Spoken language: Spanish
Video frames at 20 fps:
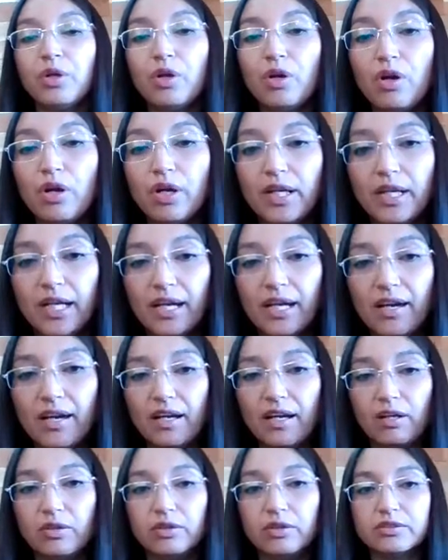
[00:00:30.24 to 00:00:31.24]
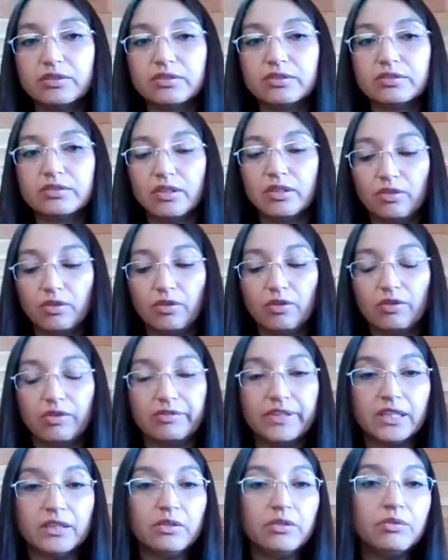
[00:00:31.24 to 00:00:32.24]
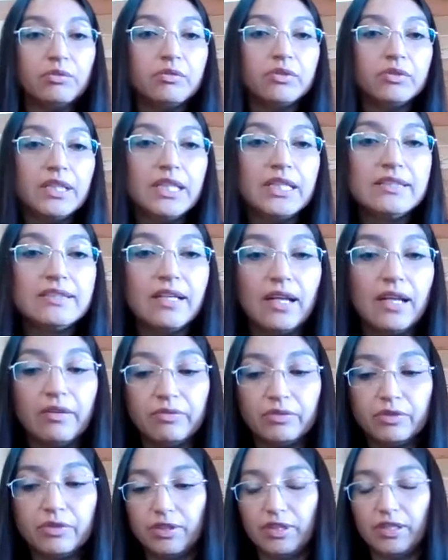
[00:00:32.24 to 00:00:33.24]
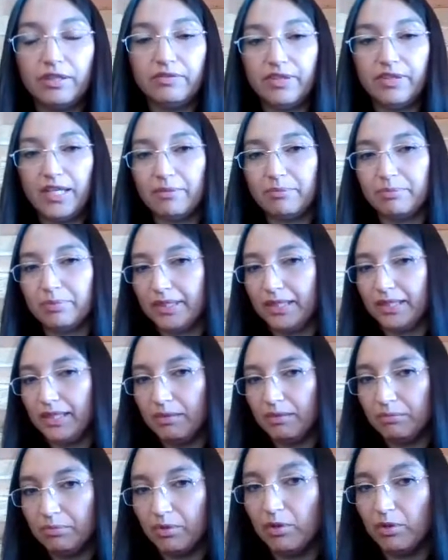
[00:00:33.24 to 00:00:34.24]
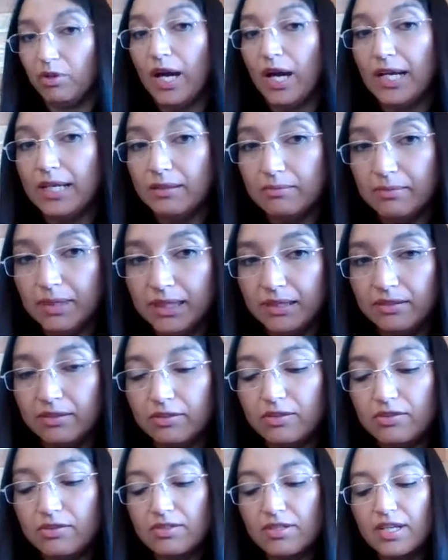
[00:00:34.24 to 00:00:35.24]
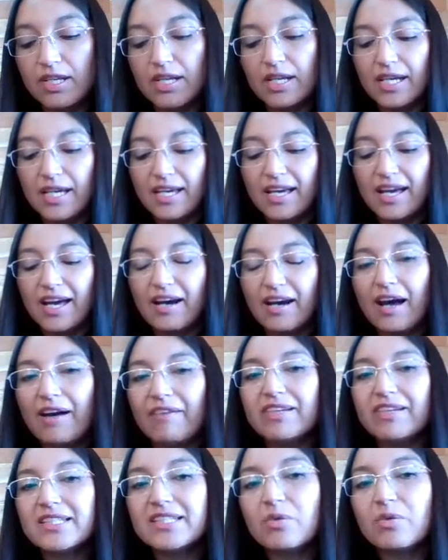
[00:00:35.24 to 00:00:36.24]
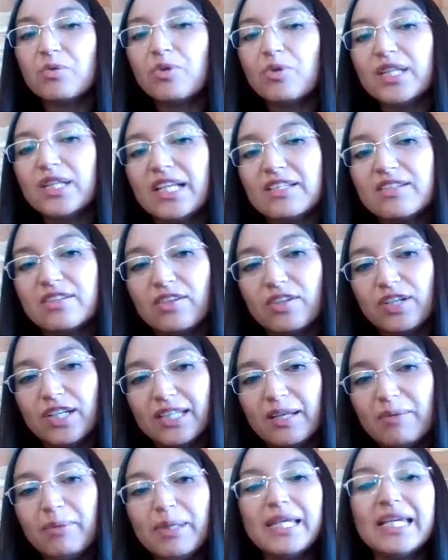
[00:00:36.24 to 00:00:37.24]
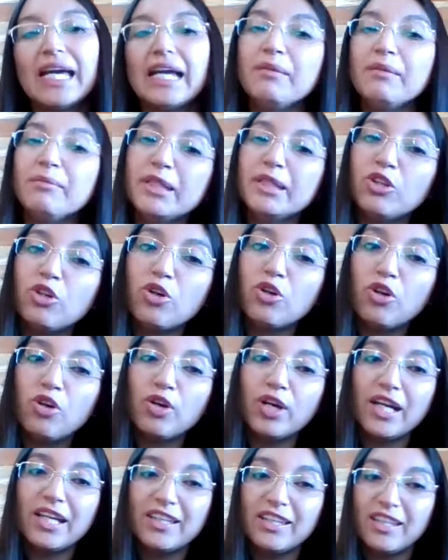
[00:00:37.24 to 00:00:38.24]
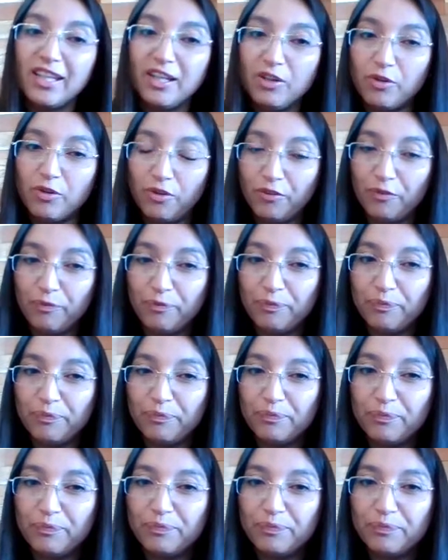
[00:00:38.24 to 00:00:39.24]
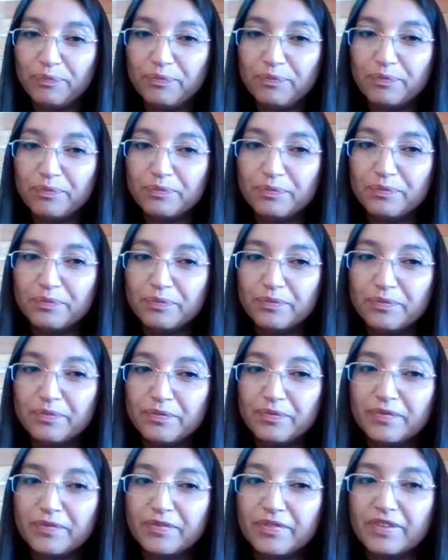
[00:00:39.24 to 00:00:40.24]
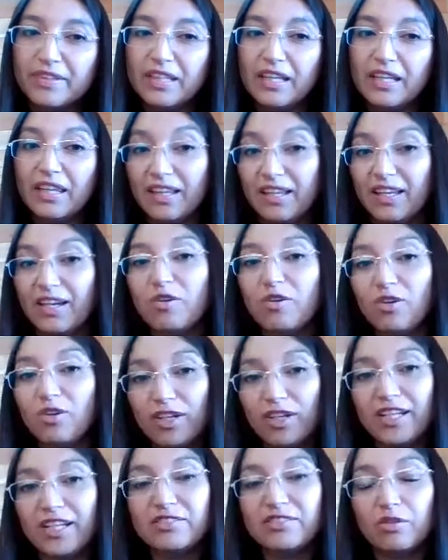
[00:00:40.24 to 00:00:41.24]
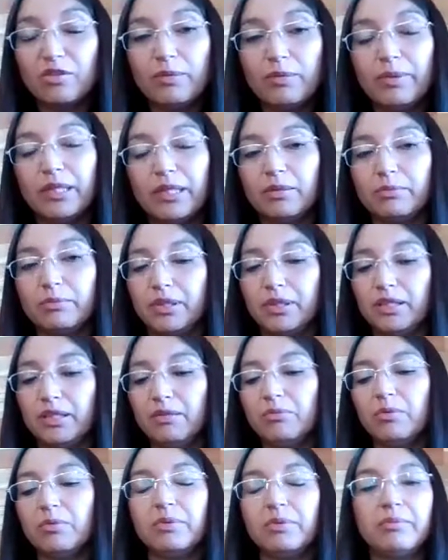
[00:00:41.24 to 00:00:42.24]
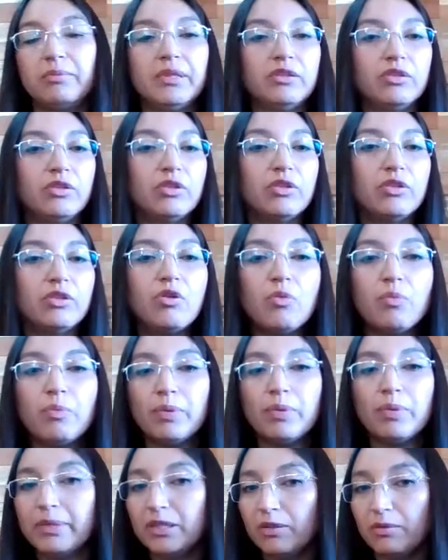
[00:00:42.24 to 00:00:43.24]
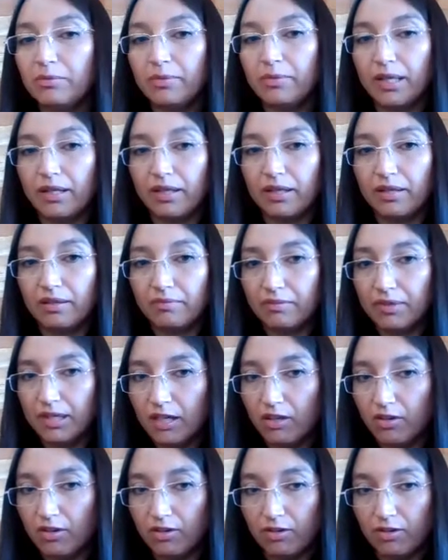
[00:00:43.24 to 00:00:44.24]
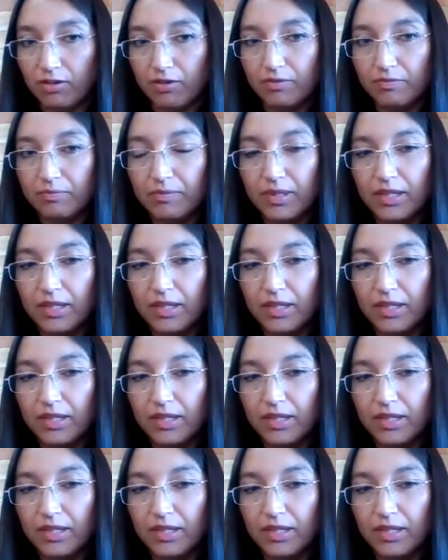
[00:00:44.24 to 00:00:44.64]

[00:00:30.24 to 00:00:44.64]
uno no lo crea, los, objetos que uno utiliza en la fotografía, por ejemplo, los alimentos, a veces uno intenciona también qué alimentos coloca y qué no. ¿Ya? ¿Y de qué color es ese alimento? Por ejemplo, un pimentón rojo, un pimentón verde. ¿Qué coloco?